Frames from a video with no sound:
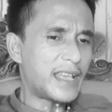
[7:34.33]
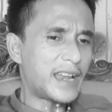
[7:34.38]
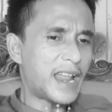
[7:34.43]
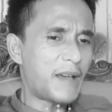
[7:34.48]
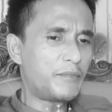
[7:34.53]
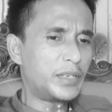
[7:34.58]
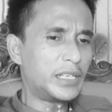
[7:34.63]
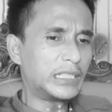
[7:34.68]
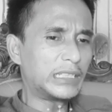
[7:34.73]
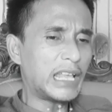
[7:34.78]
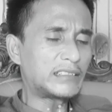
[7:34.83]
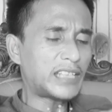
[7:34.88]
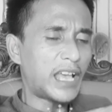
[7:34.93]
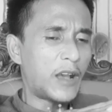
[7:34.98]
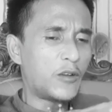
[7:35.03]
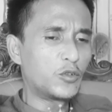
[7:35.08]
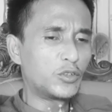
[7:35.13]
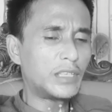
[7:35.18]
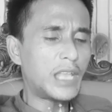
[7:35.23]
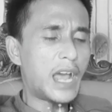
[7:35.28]
Nabi
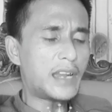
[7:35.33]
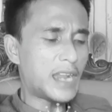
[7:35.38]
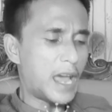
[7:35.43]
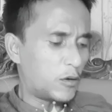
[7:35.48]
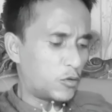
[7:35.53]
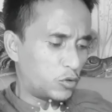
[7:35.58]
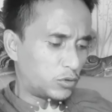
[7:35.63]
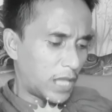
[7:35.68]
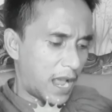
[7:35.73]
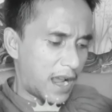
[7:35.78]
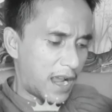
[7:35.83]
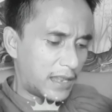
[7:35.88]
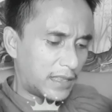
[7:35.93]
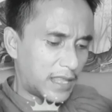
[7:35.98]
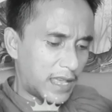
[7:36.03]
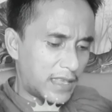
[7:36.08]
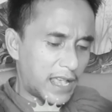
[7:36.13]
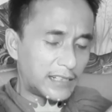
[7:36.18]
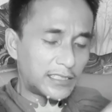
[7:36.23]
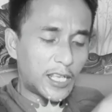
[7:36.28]
tasahudnya naruh
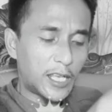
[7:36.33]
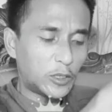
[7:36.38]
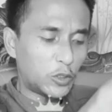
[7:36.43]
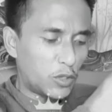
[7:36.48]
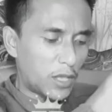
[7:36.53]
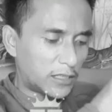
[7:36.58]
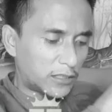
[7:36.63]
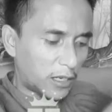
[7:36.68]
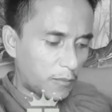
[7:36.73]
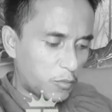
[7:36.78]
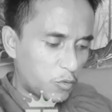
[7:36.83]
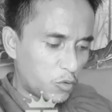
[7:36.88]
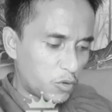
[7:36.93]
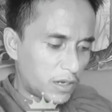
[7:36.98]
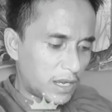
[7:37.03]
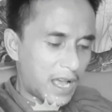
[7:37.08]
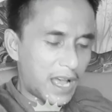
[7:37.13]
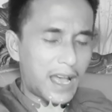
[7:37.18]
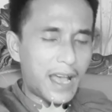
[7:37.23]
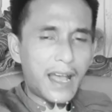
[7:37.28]
tangannya yang satunya
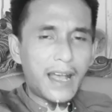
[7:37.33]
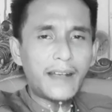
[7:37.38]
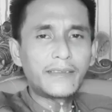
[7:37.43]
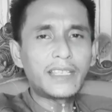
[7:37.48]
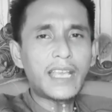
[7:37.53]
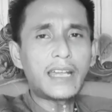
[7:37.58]
terbuka,